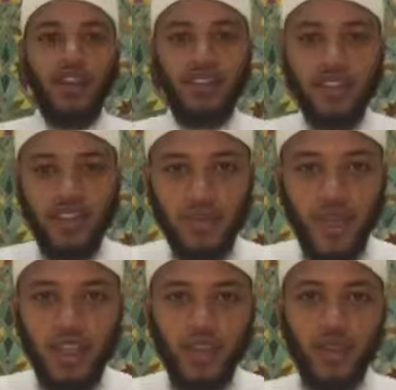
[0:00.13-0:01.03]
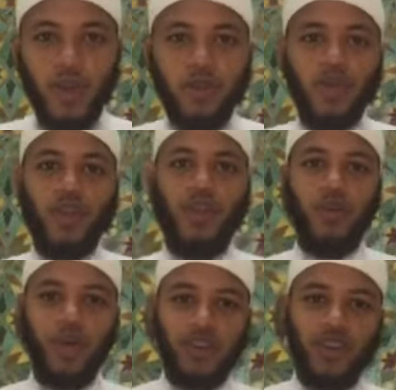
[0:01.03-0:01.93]
السلام عليكم ورحمة الله
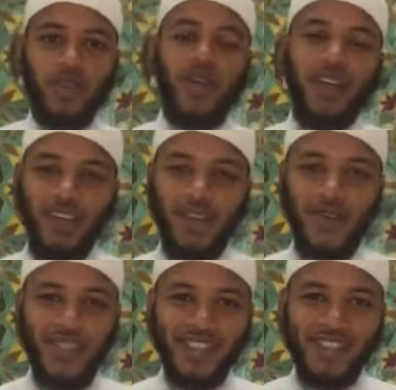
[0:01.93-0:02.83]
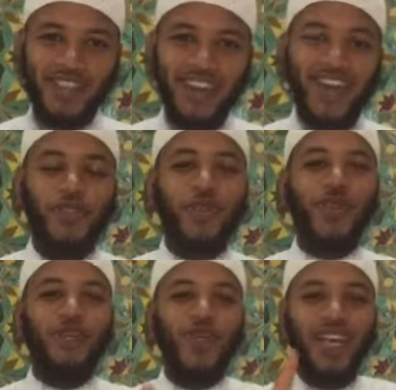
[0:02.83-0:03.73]
وبركاته أخي أختي هل
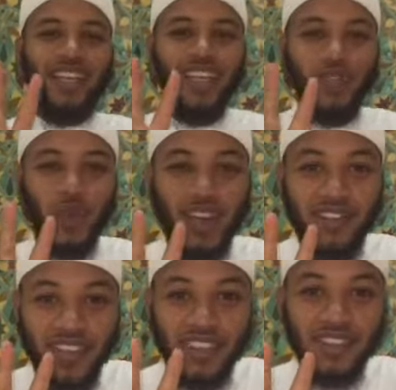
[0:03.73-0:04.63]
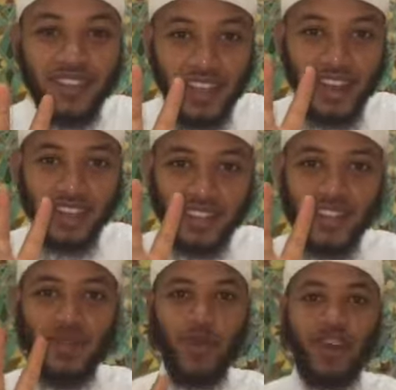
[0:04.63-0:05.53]
تريدون أن تعيشوا ألفين سنة
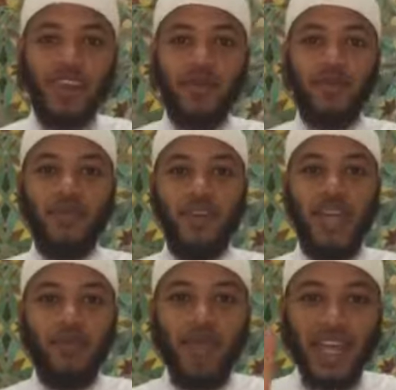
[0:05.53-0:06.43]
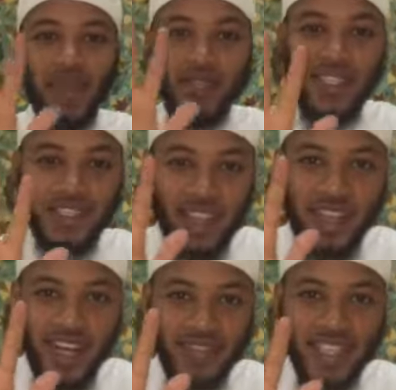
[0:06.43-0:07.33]
صيام وقيام بل خمسة
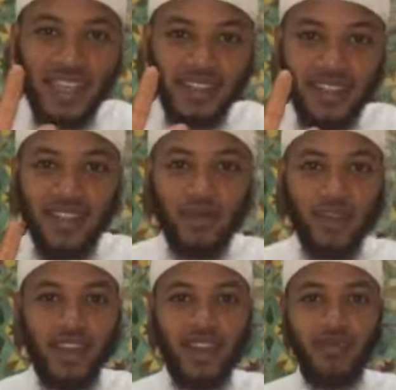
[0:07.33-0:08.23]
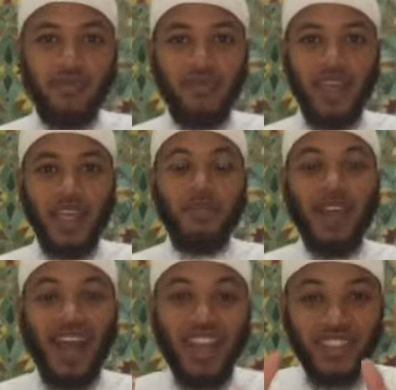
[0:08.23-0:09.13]
آلاف سنة صيام وقيام
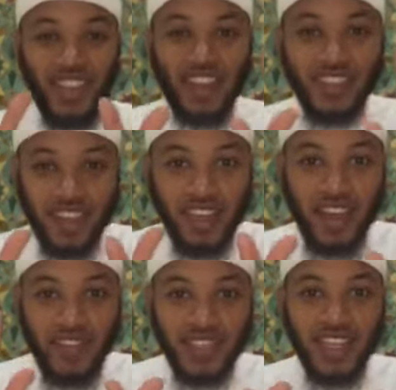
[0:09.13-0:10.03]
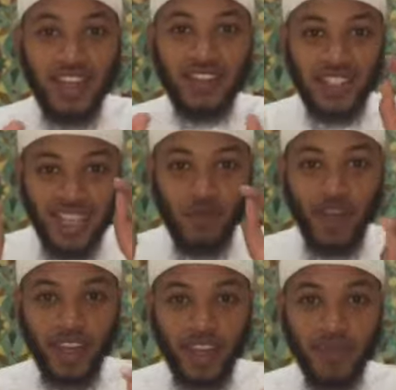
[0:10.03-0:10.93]
بل عشرة آلاف سنة صيام
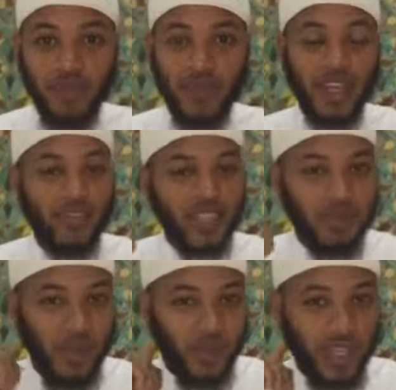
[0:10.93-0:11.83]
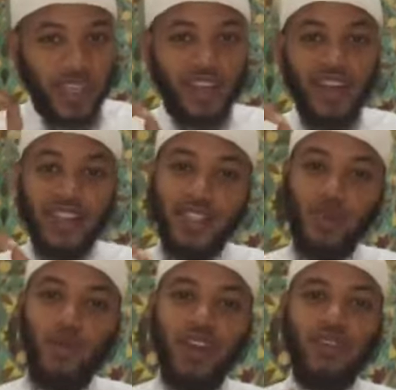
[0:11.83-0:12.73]
وقيام فاسمعوا لهذا الحديث
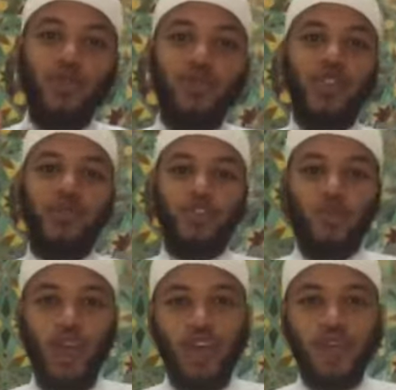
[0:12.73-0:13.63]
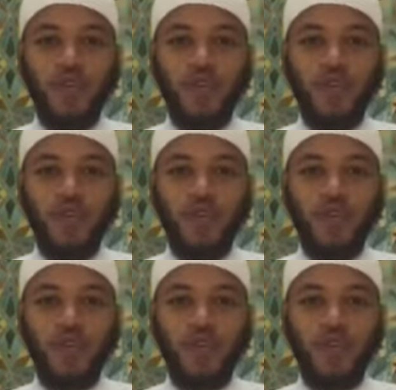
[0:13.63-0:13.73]
وهو بيوم الجمعة